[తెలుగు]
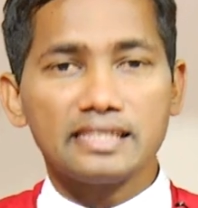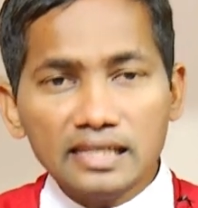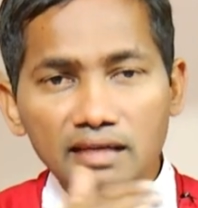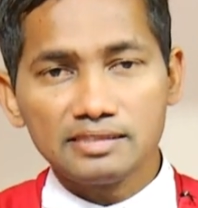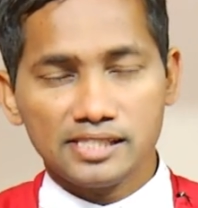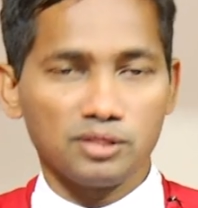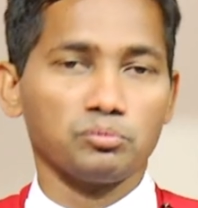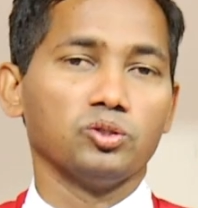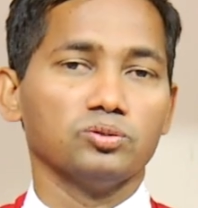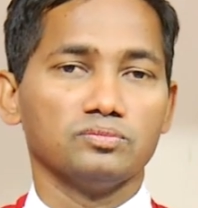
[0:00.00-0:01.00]
స్త్రీల
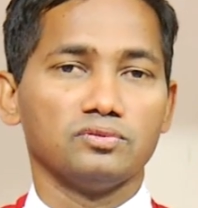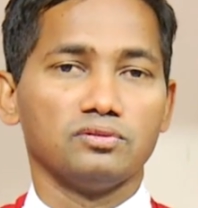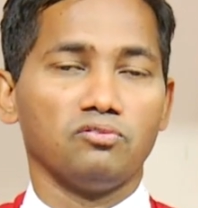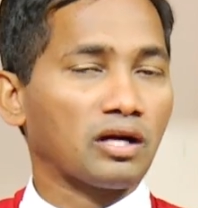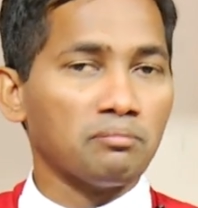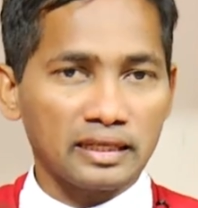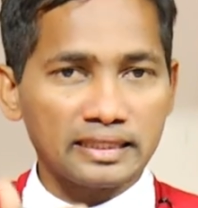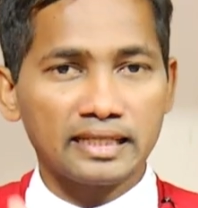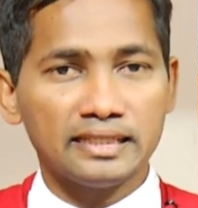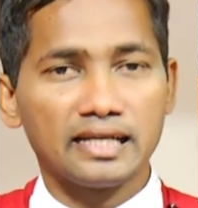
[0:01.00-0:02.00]
విషయంలో ఒక
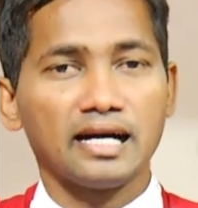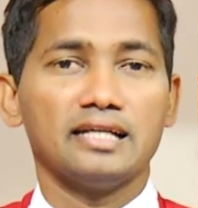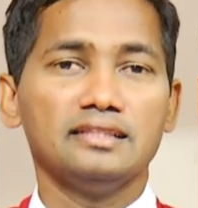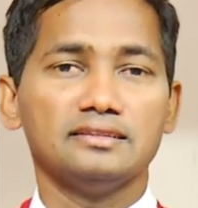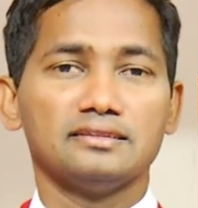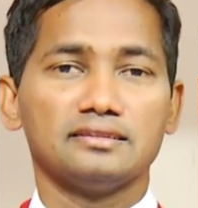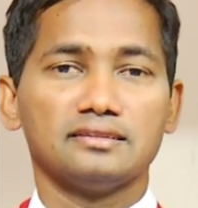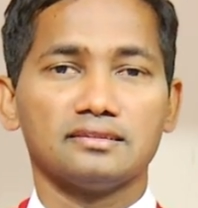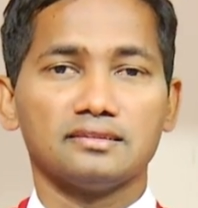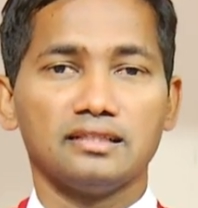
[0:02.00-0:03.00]
మటకన్య కానీ
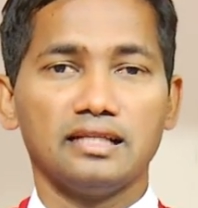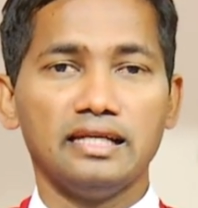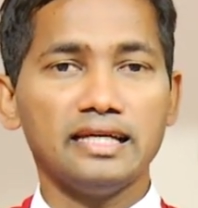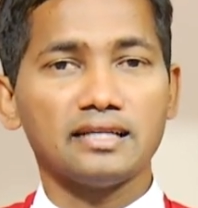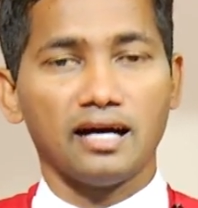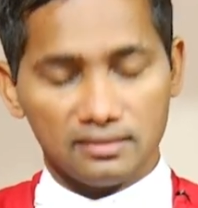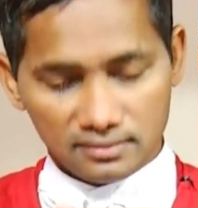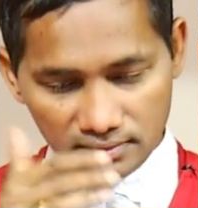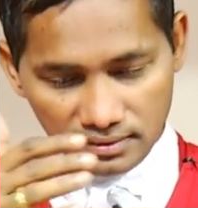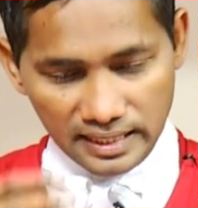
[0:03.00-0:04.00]
లేదా
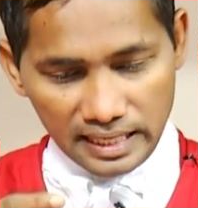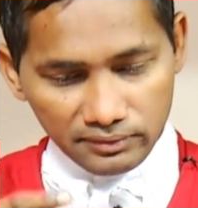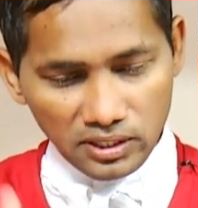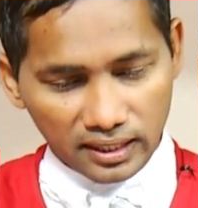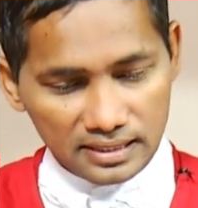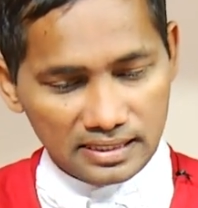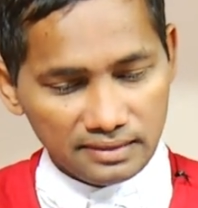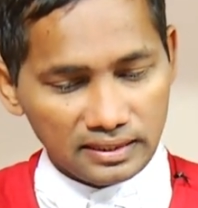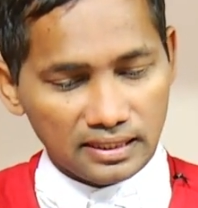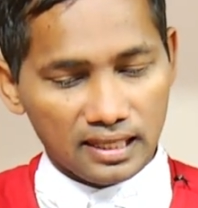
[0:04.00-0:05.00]
దేవుని యొక్క
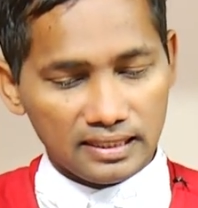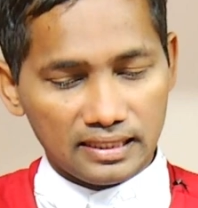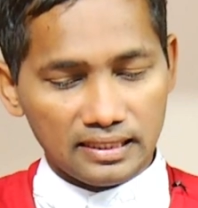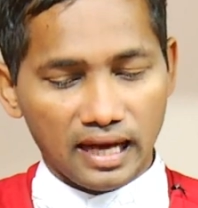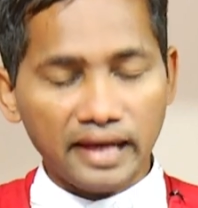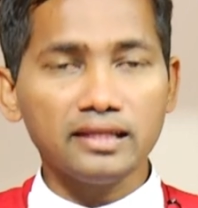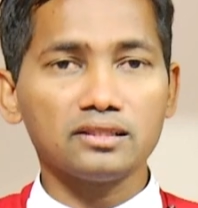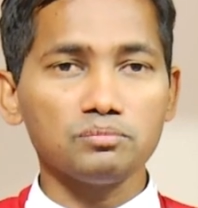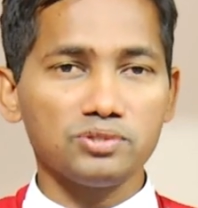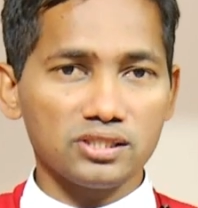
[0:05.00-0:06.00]
జీవితానికి
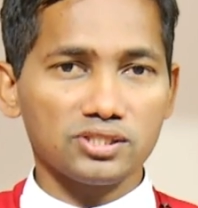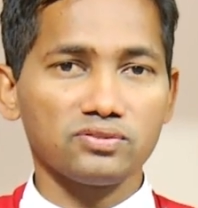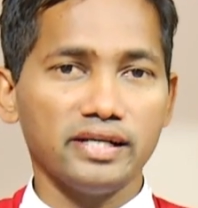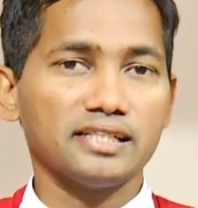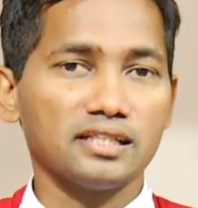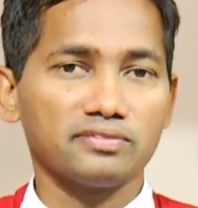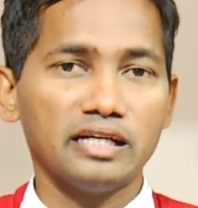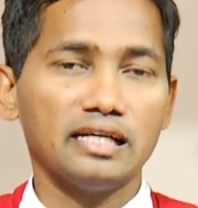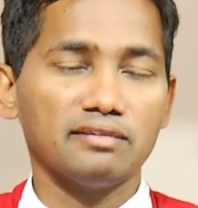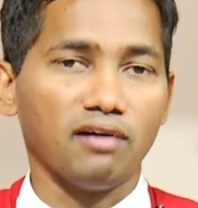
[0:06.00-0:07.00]
అంకితం
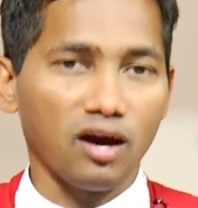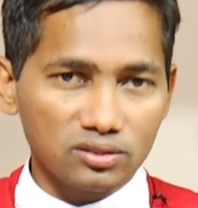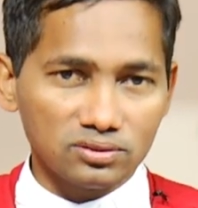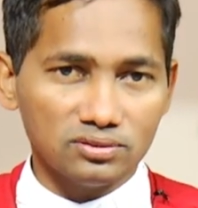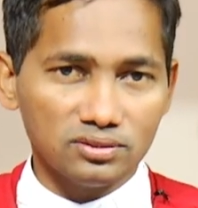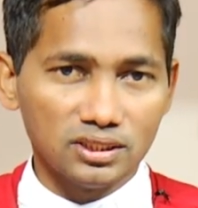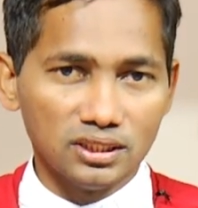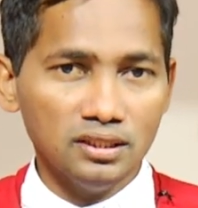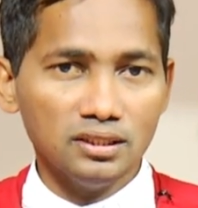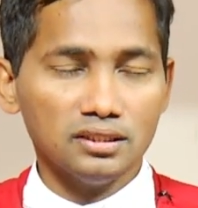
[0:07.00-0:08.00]
చేసుకునేటటువంటి వారు
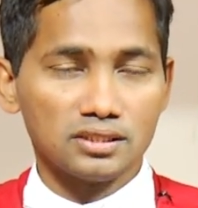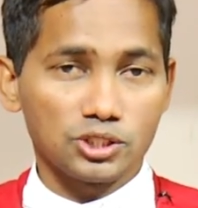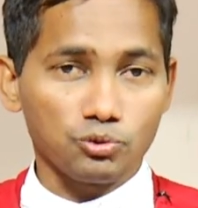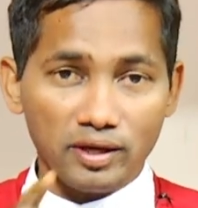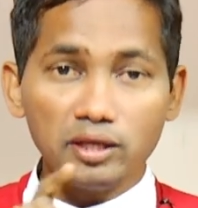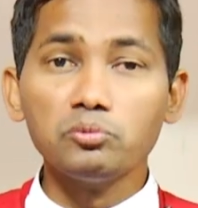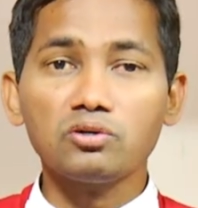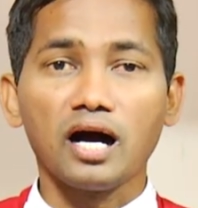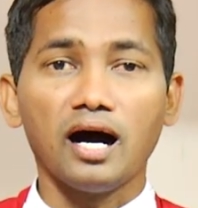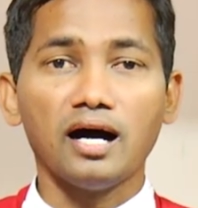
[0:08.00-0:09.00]

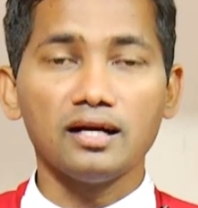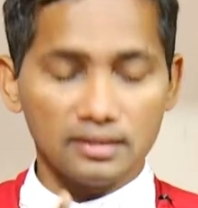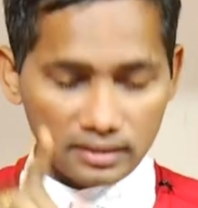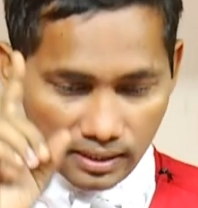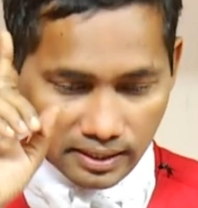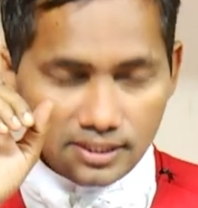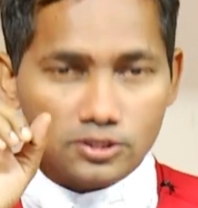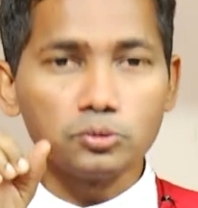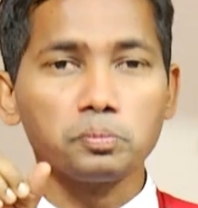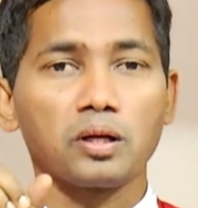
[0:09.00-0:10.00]
స్వయముగా
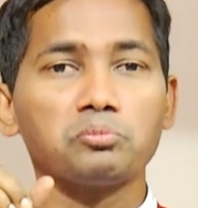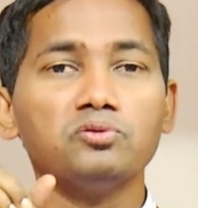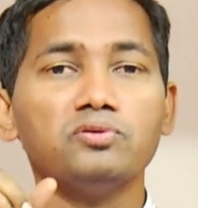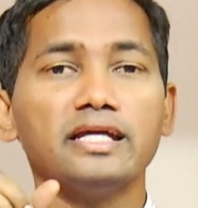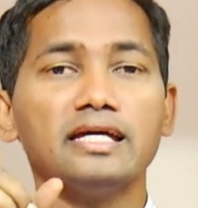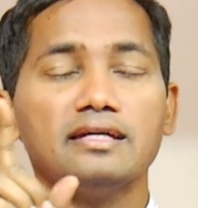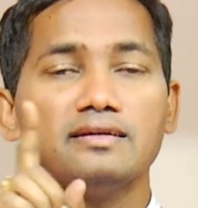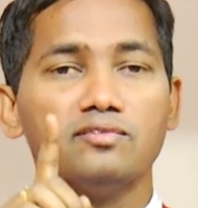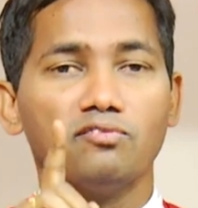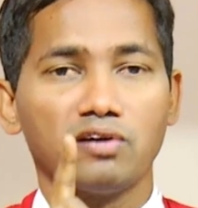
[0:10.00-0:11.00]
క్రీస్తు ప్రభువునే
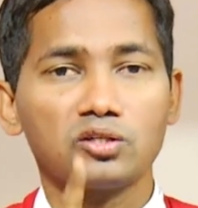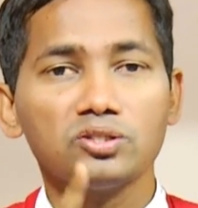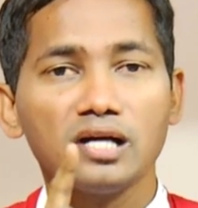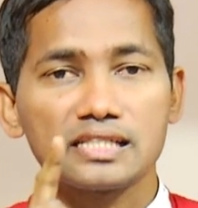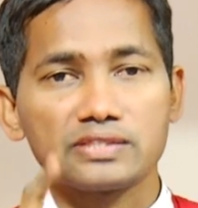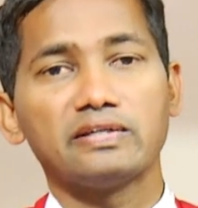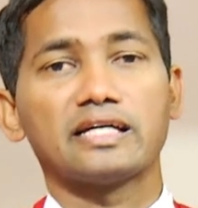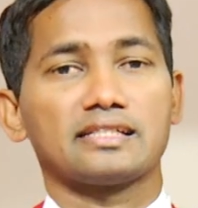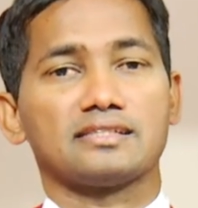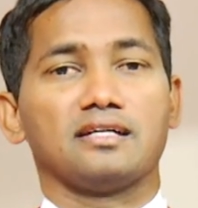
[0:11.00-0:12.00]
వరుడుగా
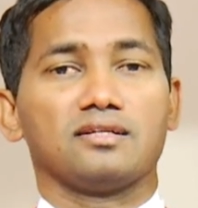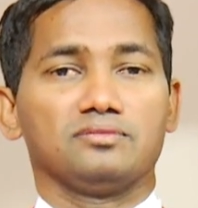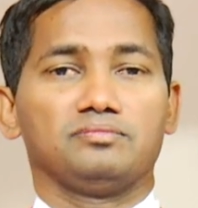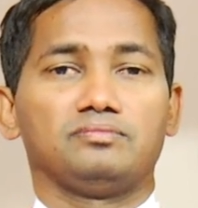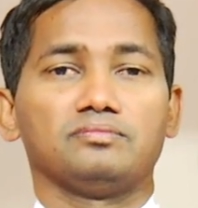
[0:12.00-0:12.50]
స్వీకరిస్తారు